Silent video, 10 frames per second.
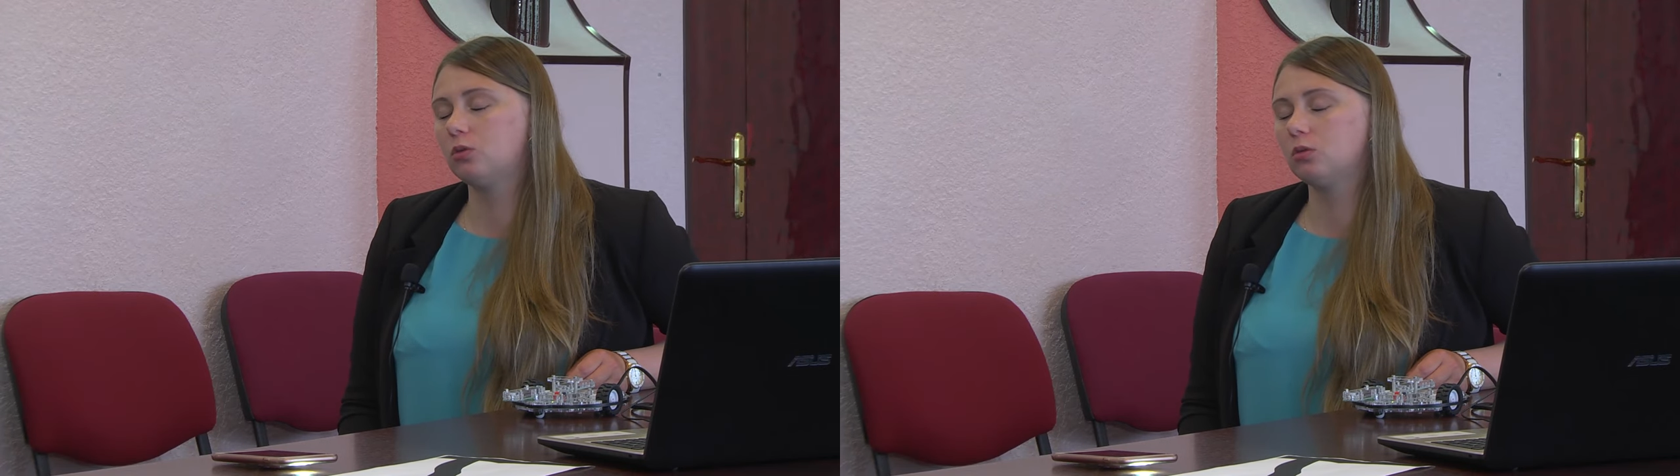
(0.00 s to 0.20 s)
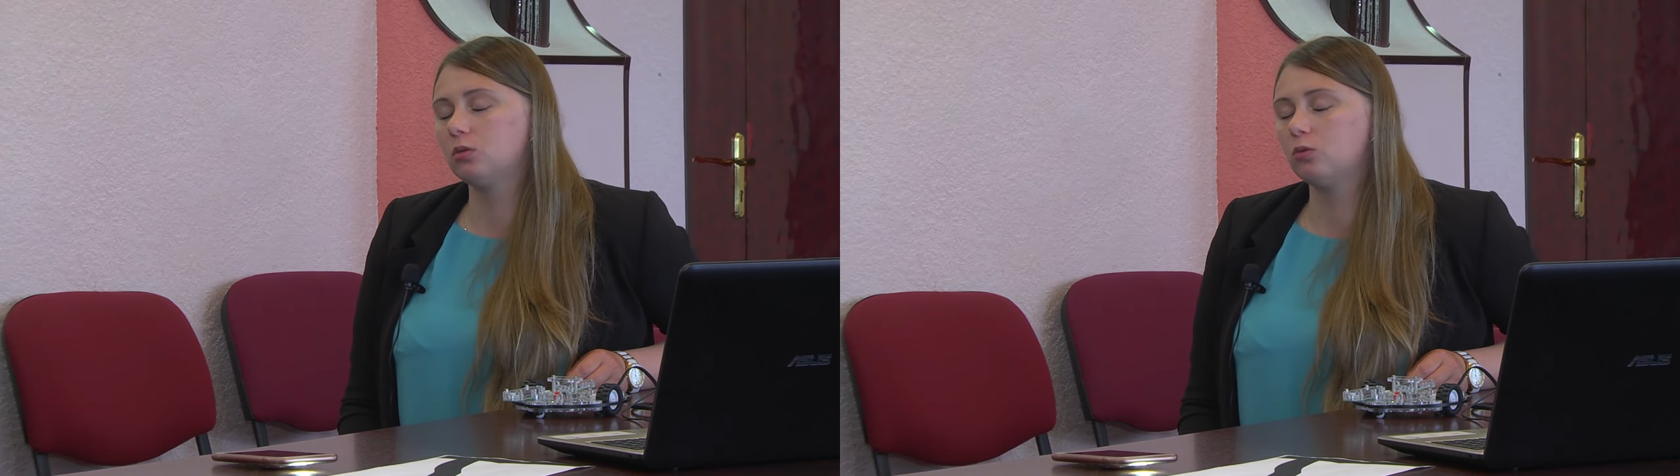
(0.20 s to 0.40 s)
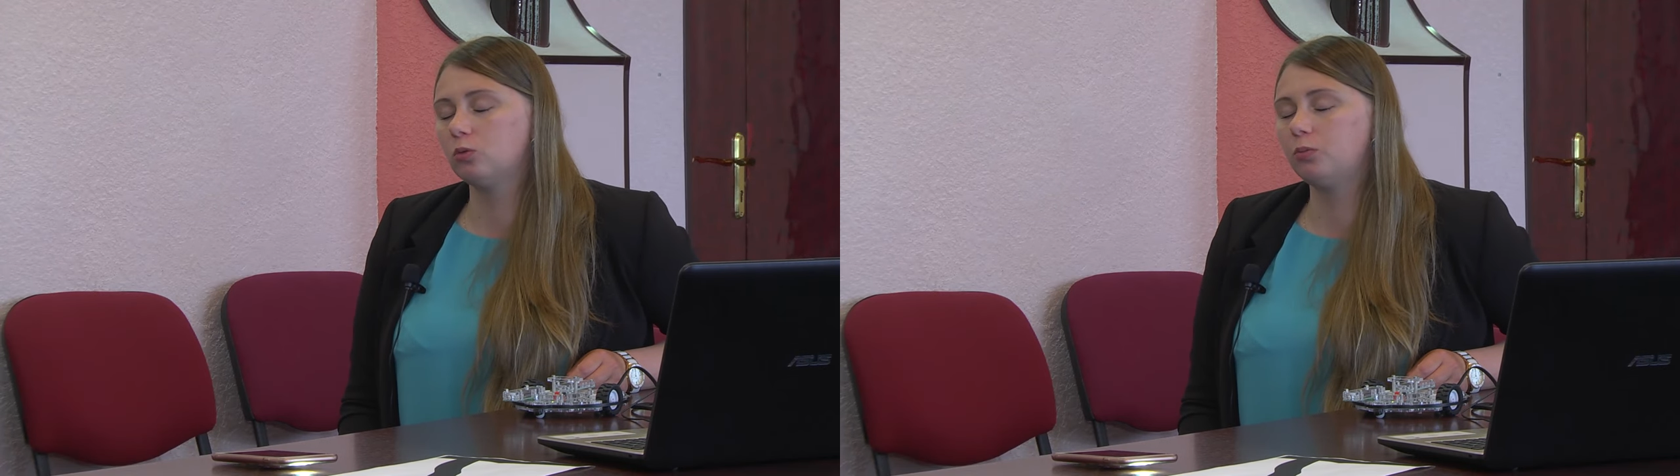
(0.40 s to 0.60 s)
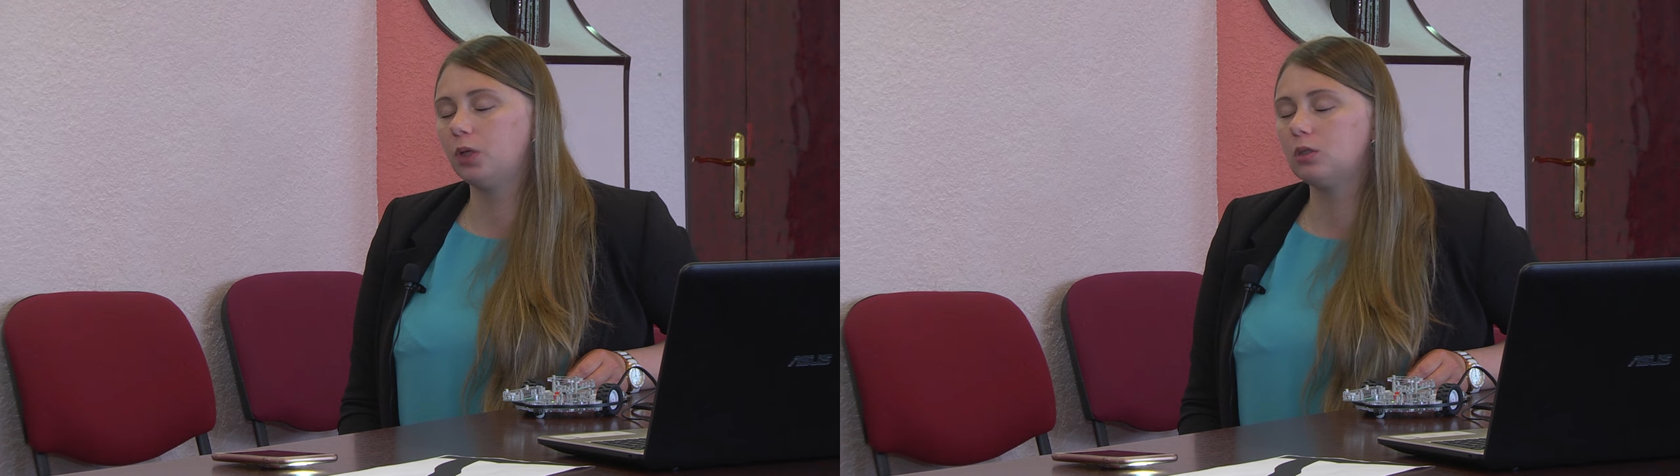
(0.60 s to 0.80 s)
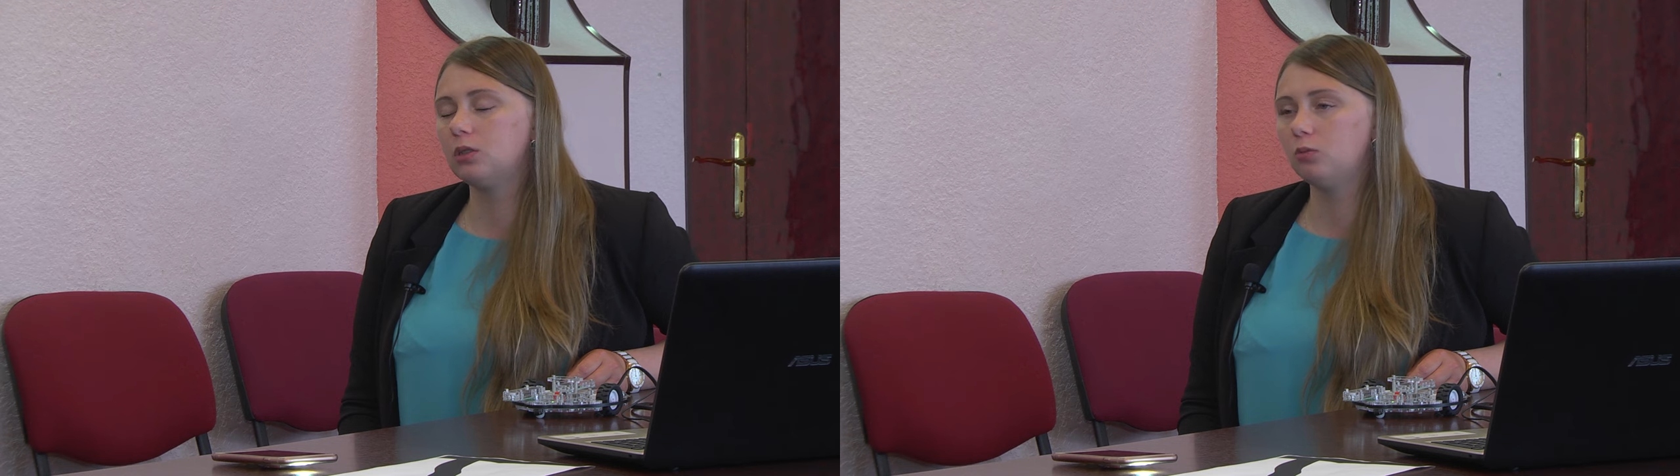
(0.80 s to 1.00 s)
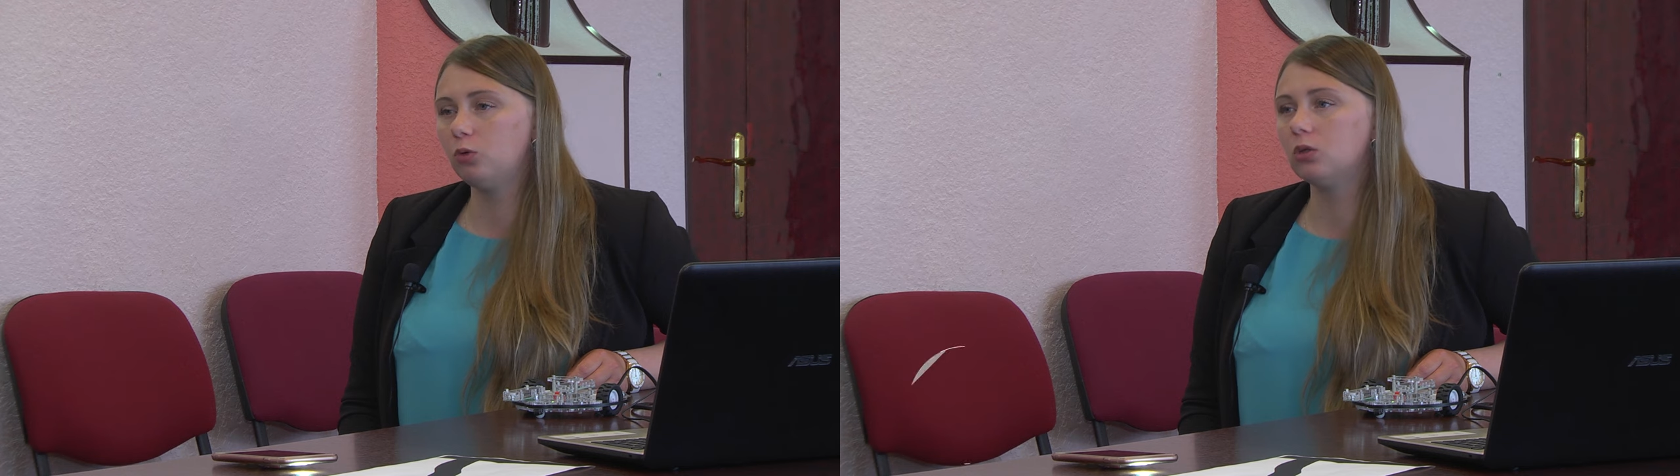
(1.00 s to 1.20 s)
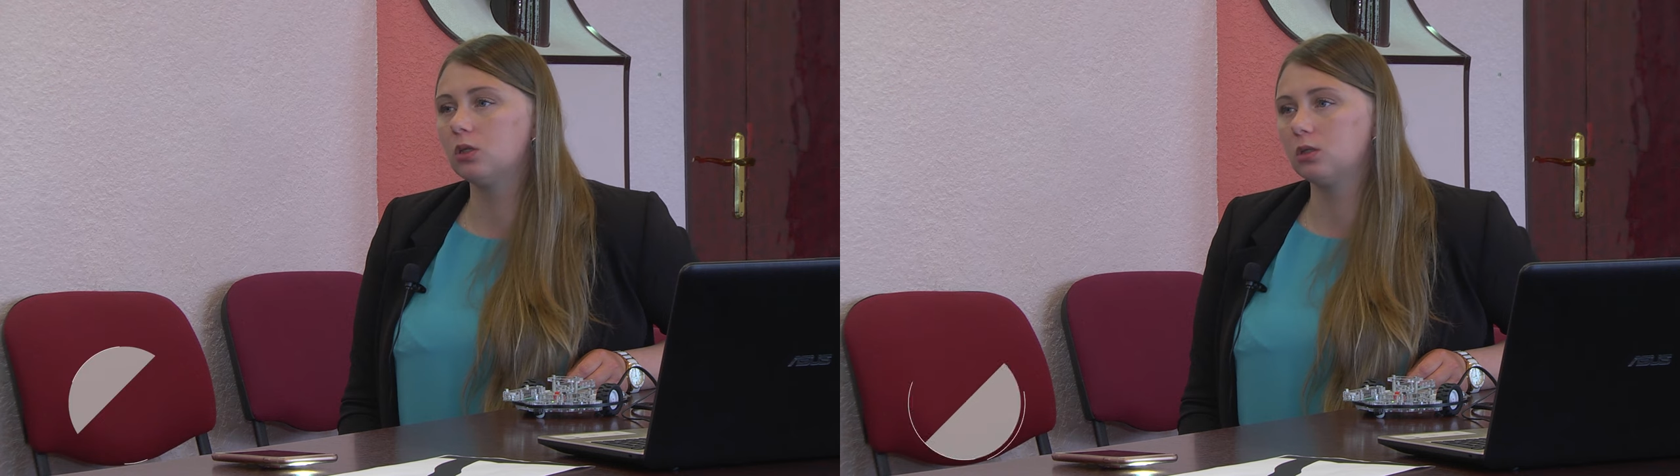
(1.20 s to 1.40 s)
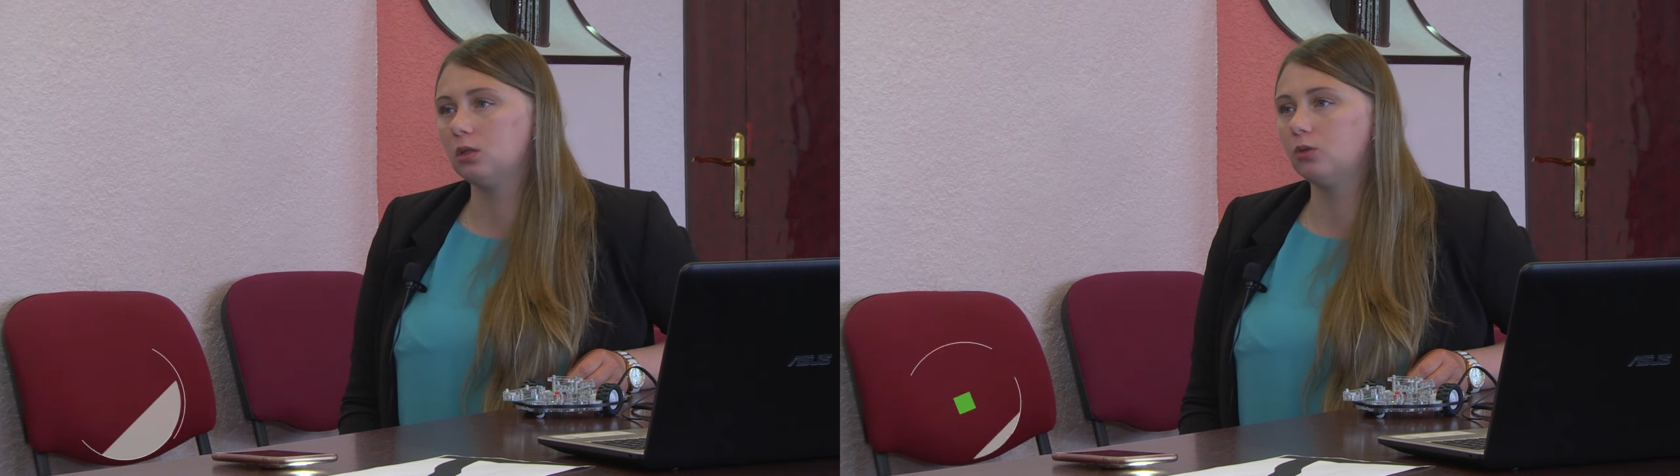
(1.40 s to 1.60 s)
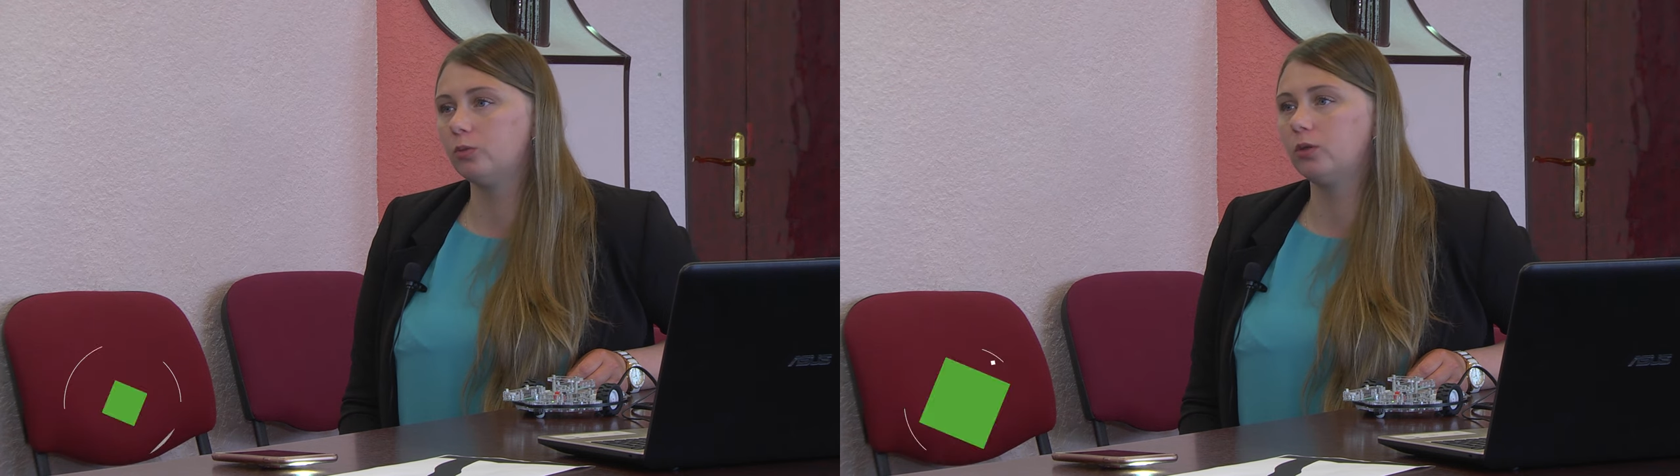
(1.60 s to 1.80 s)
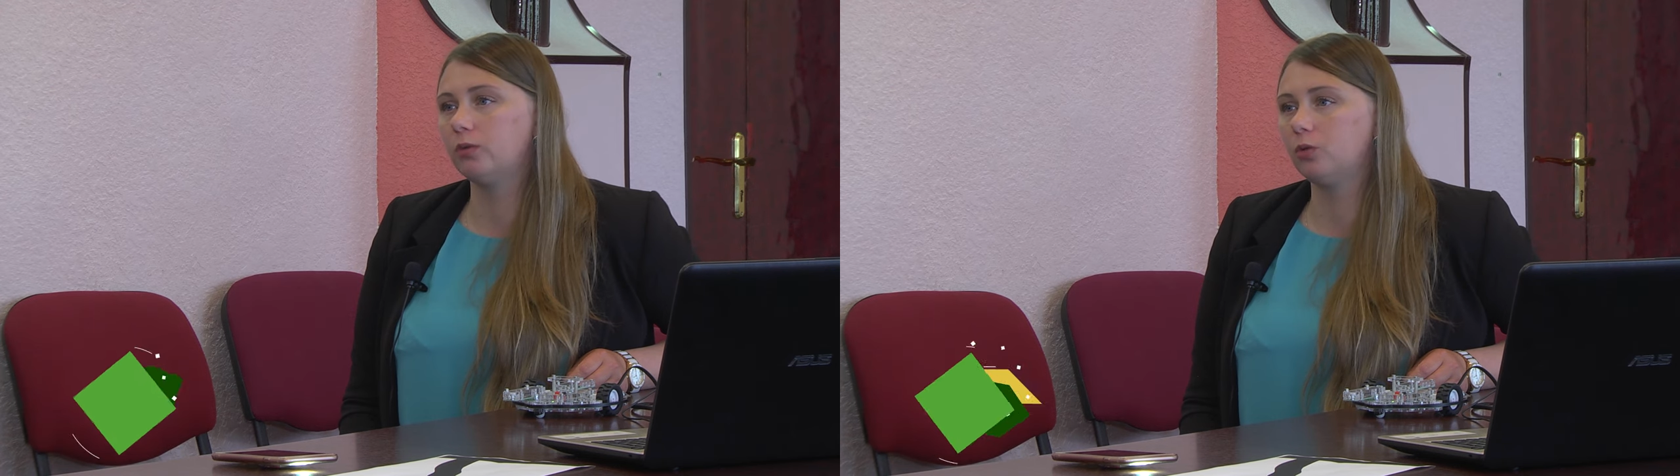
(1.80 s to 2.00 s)
э, ну, пятый, седьмой класс, да,
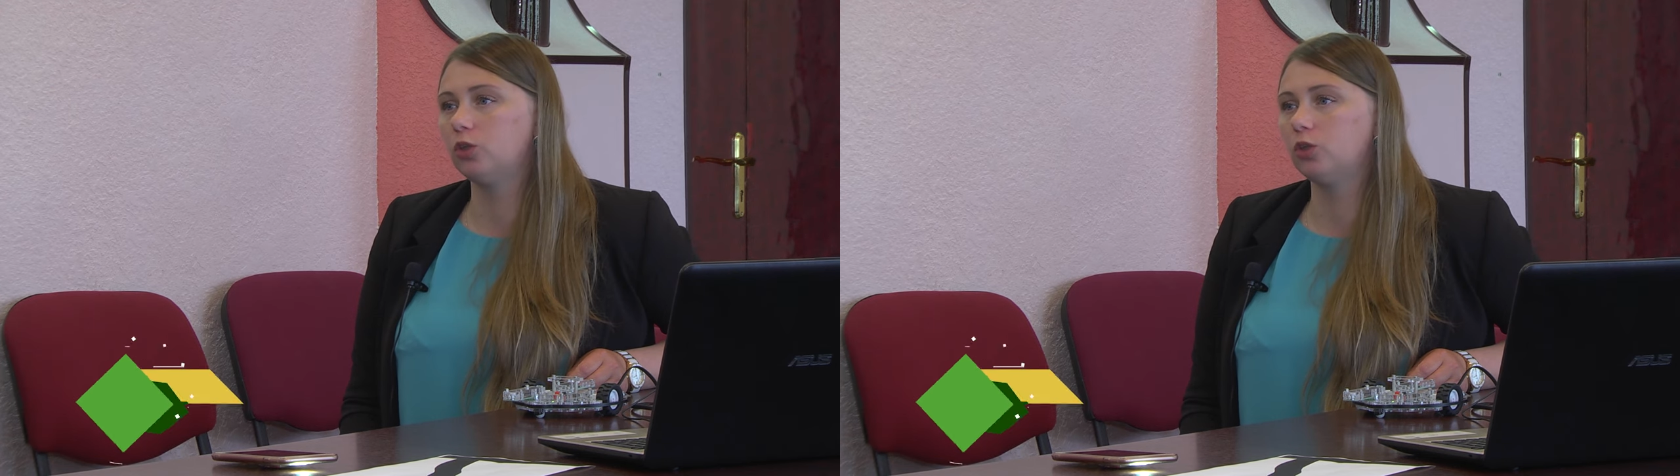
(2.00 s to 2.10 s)
грубо говоря,